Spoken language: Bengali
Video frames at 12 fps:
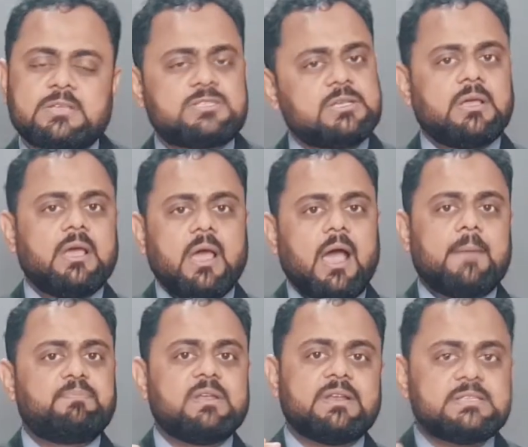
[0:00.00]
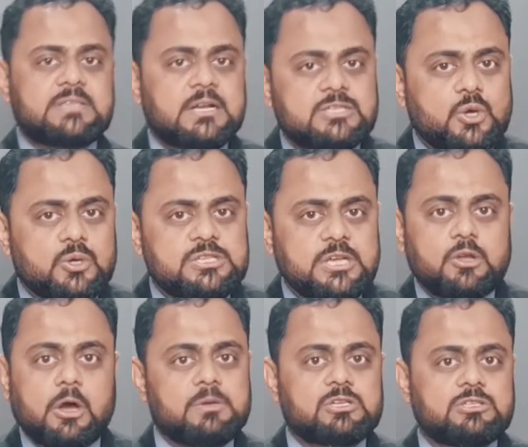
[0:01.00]
বিকজ আপনি রিসার্চ করছেন
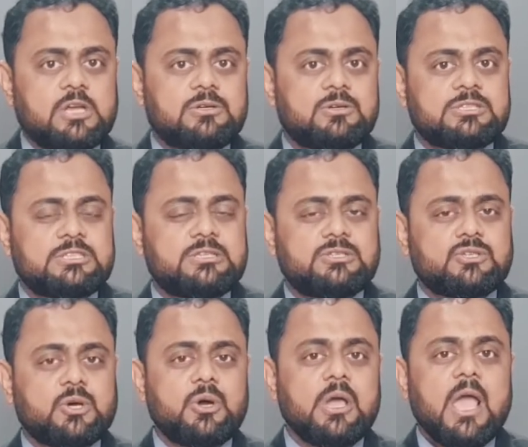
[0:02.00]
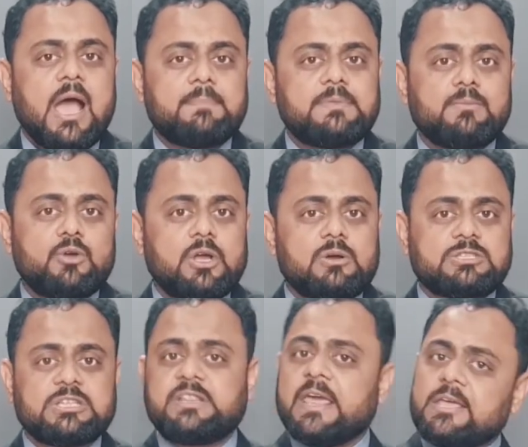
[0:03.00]
গবেষণা করছেন সো আপনি মনে
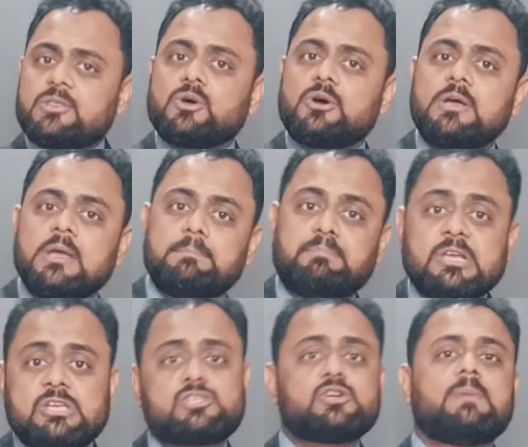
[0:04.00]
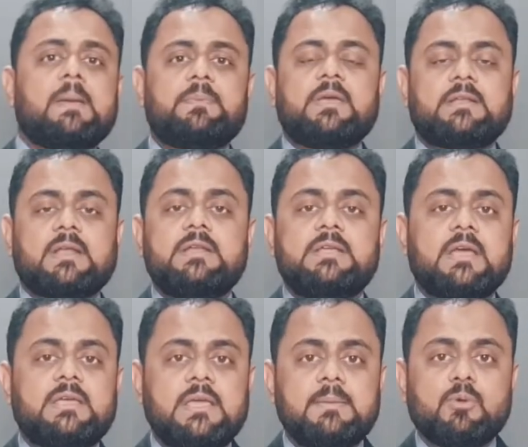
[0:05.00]
করছেন দেখি তো বিশ্বব্যাপী এটা
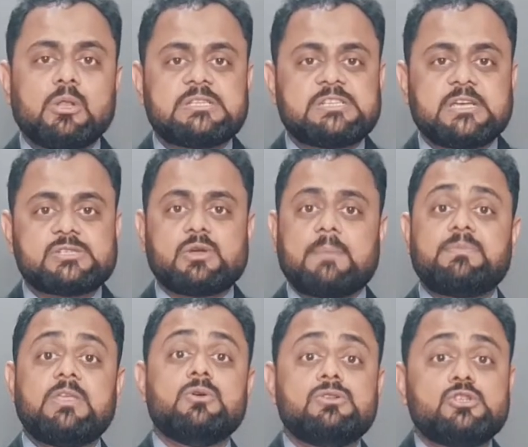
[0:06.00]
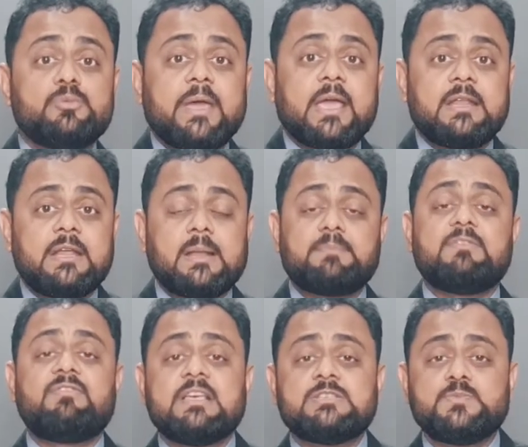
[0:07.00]
নিয়ে কি বলছে সো আপনি ইউটিউবে গেলেন
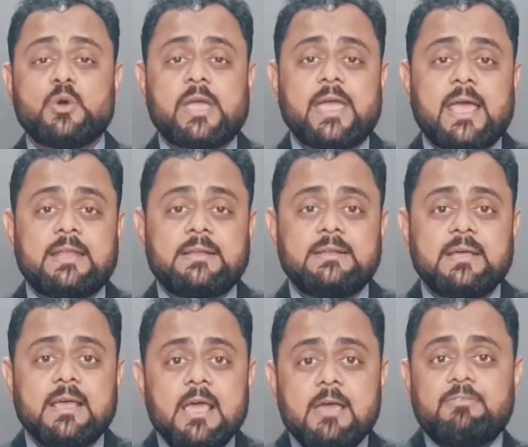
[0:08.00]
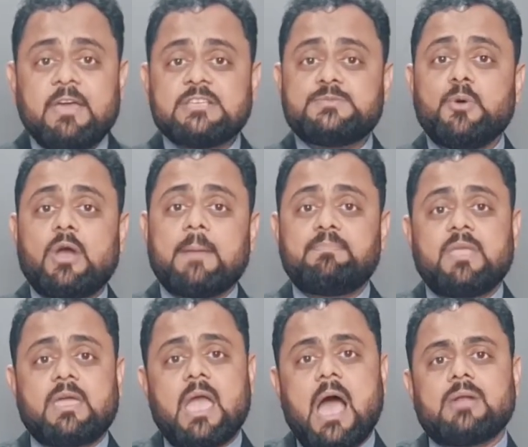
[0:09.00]
আপনি ফেসবুকে গেলেন ফেসবুক
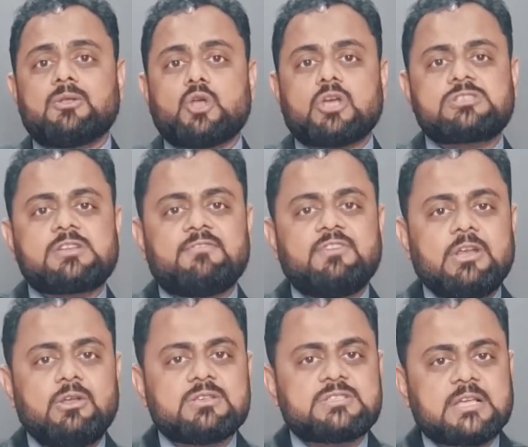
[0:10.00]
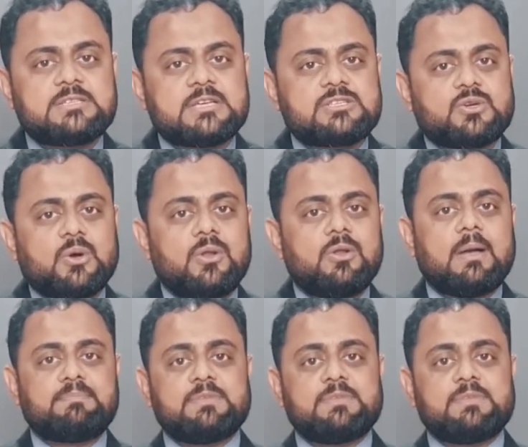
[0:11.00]
আপনাকে আরো দশটা ভিডিও সাজেস্ট করলো